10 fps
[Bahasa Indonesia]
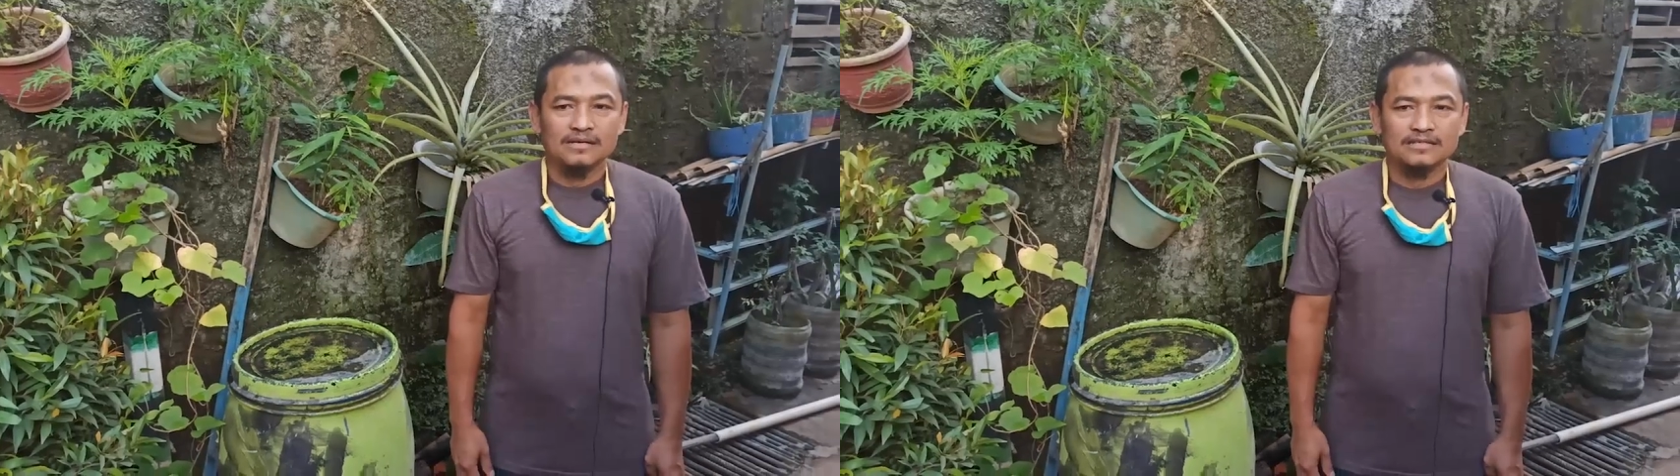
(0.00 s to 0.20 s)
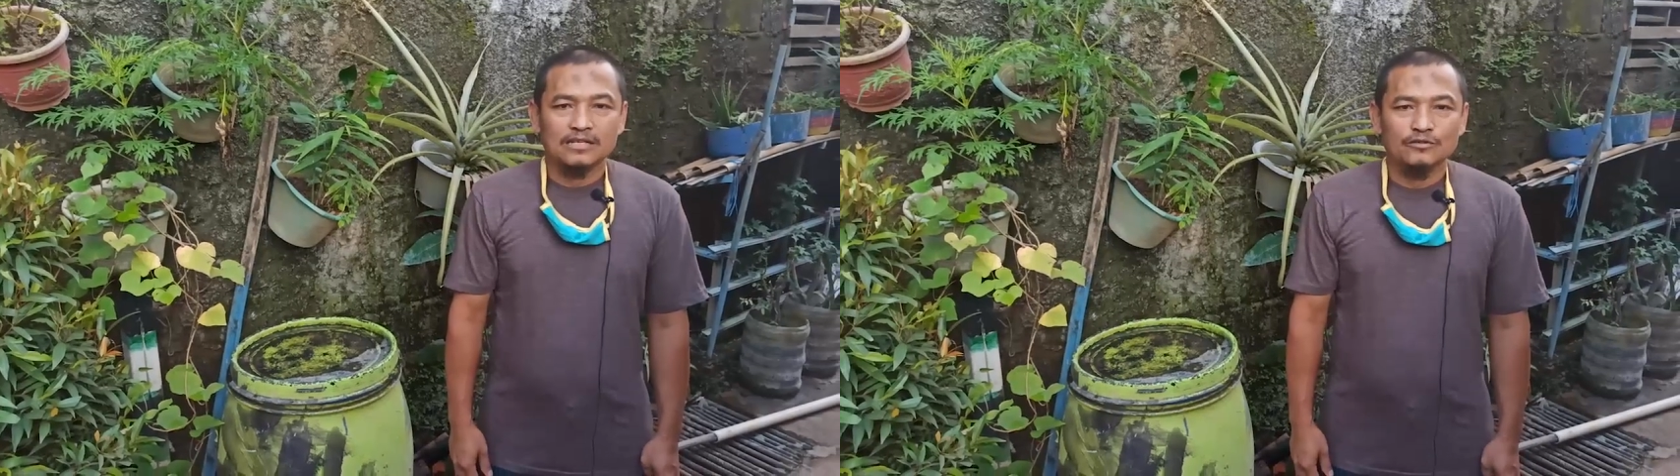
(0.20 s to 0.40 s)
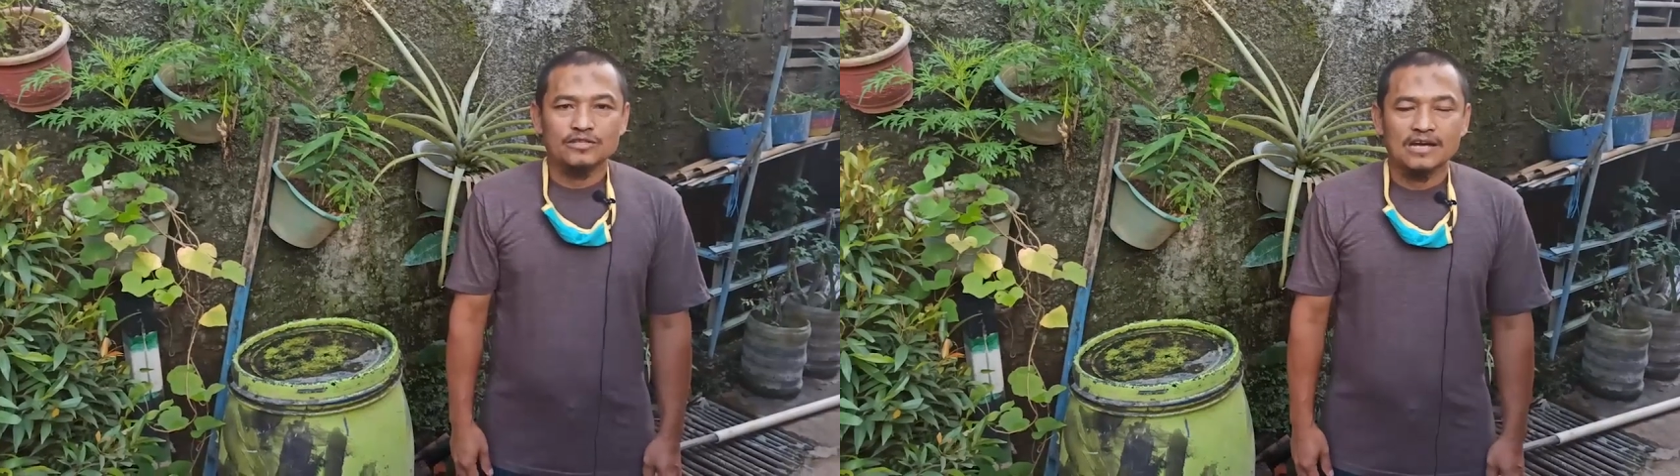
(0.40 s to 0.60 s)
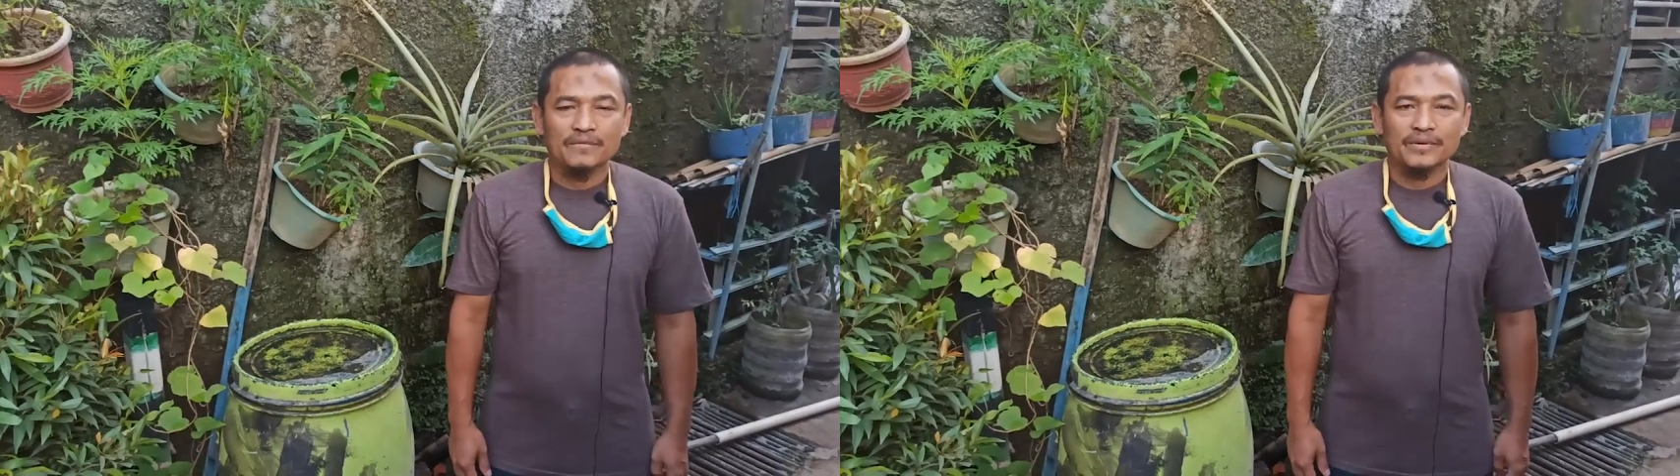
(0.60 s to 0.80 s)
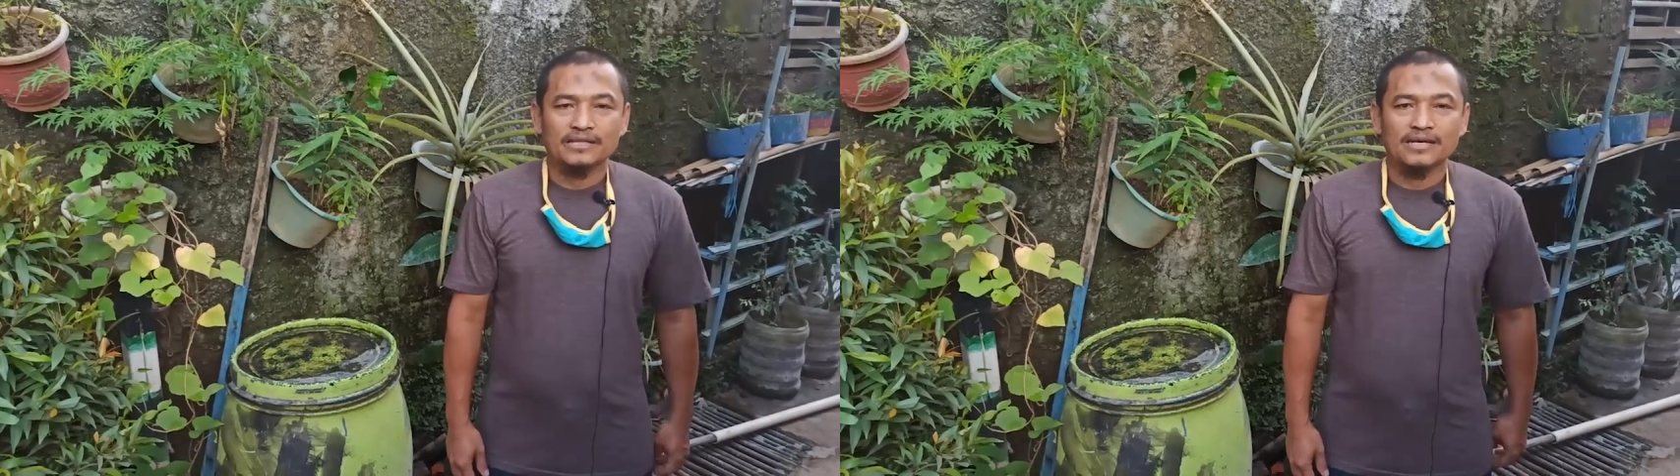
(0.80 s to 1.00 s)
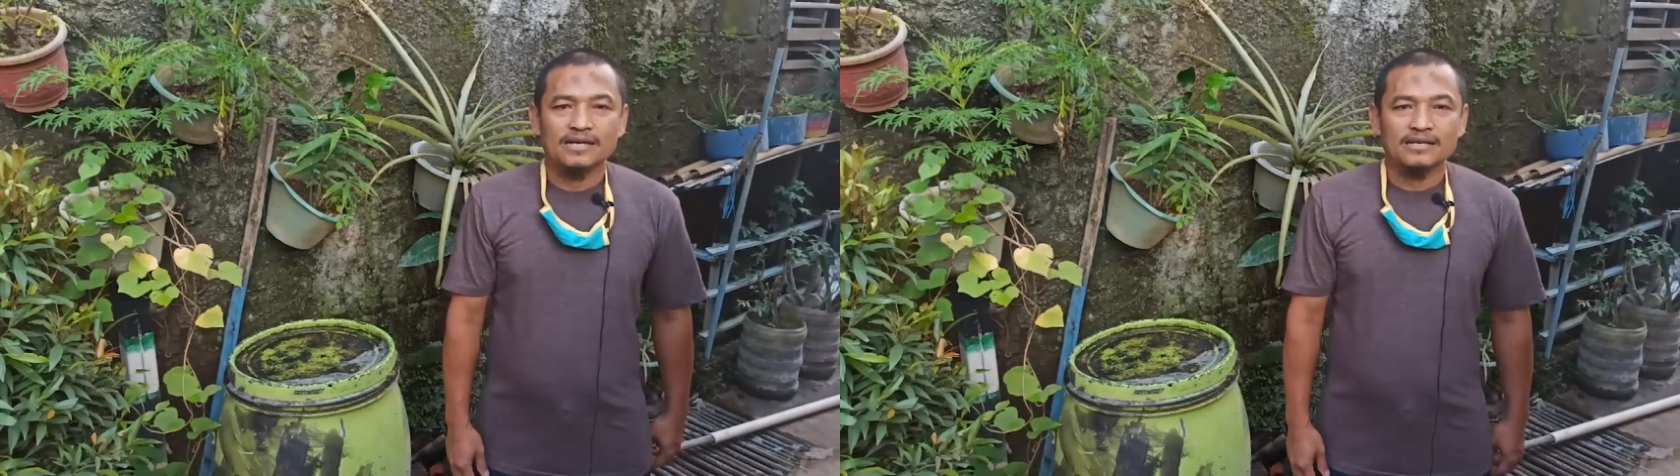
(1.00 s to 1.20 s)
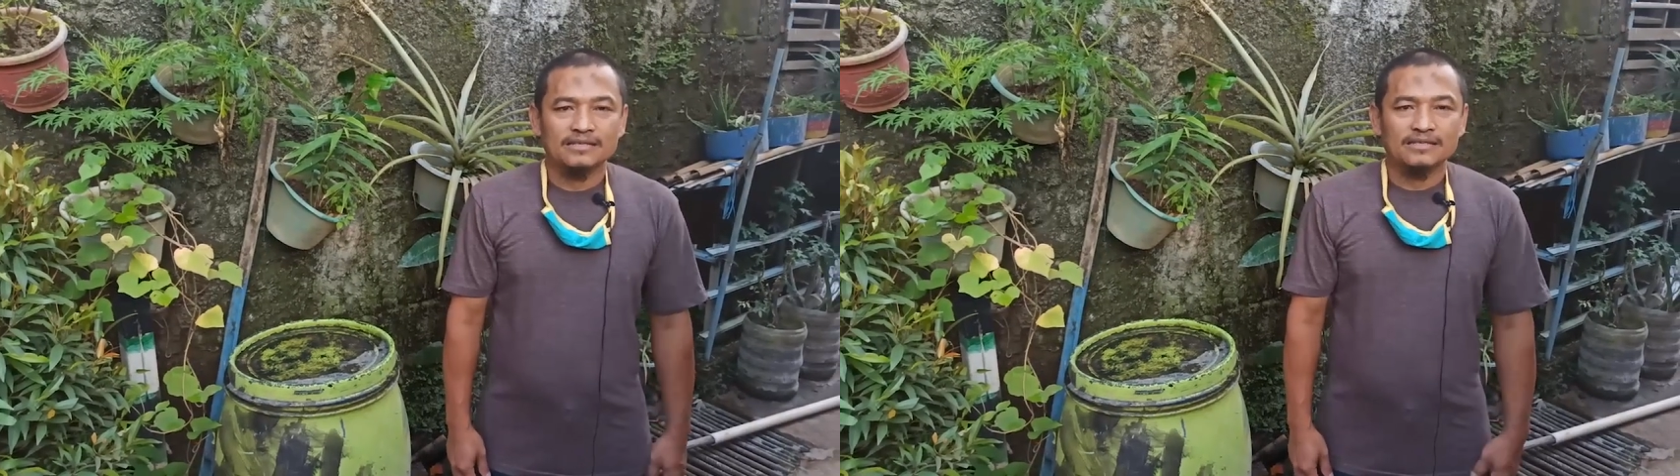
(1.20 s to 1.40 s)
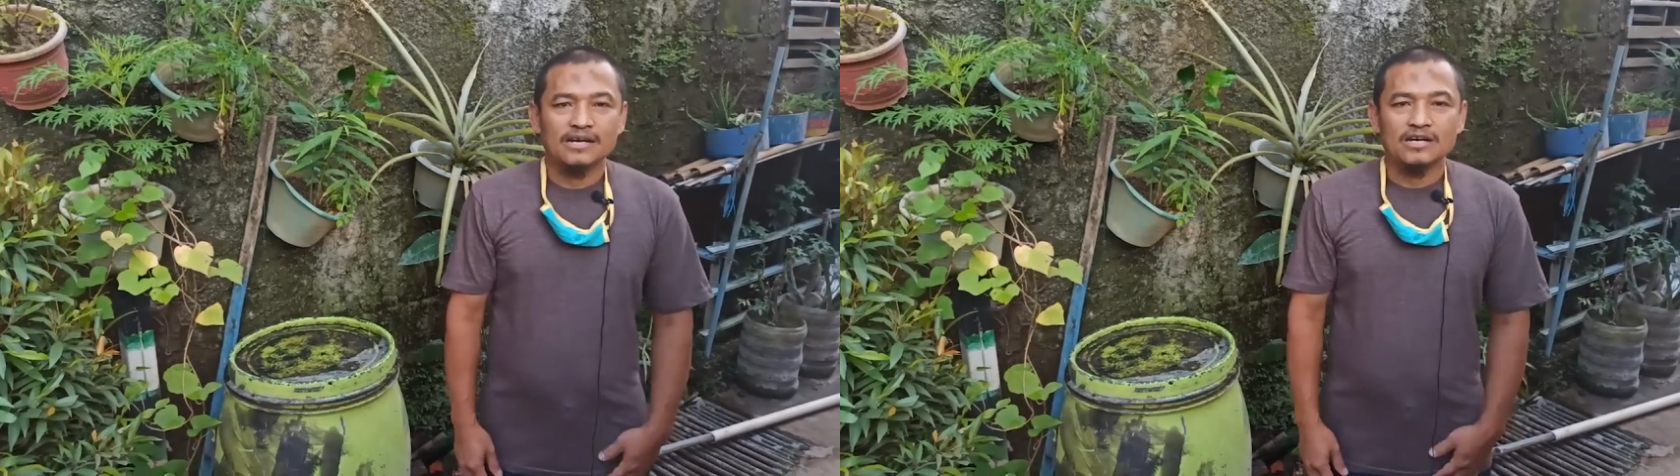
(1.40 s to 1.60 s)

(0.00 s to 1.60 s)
satu setengah meter yang